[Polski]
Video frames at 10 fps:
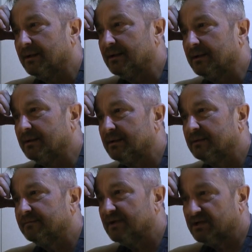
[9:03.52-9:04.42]

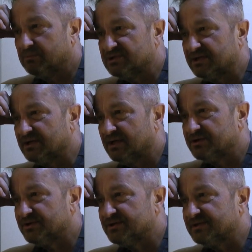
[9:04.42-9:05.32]
e, w jakich postaciach
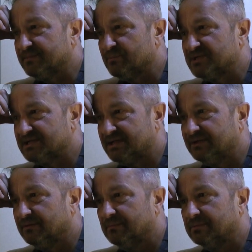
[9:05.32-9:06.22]
najczęściej jestem
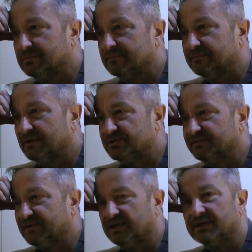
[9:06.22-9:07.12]
obsadzany, to
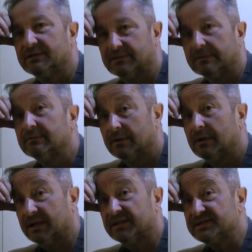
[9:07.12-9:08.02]
właśnie w takich
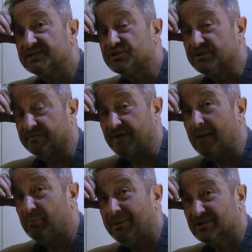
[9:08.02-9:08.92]
charakterystycznych,
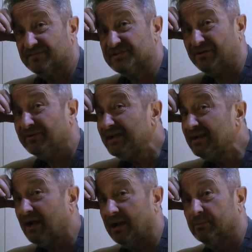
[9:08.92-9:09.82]
albo bardzo
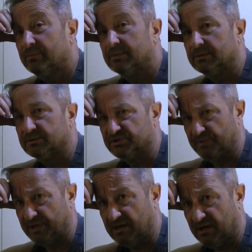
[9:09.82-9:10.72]
wysokich, albo
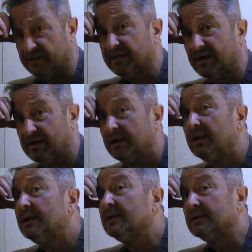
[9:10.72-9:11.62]
złych charakterach,
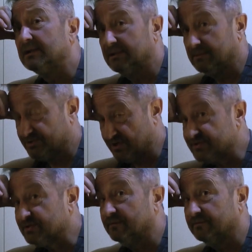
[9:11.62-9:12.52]
e,
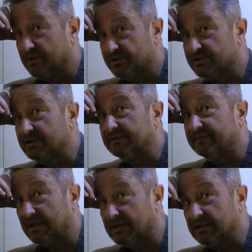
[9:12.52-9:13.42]
często właśnie
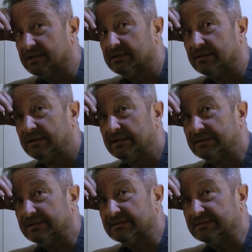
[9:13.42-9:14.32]
w takich
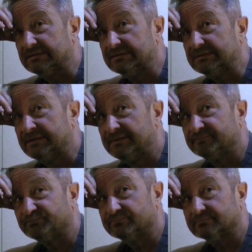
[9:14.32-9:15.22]
w
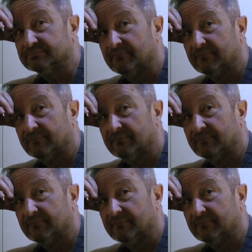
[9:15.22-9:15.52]
e, mm,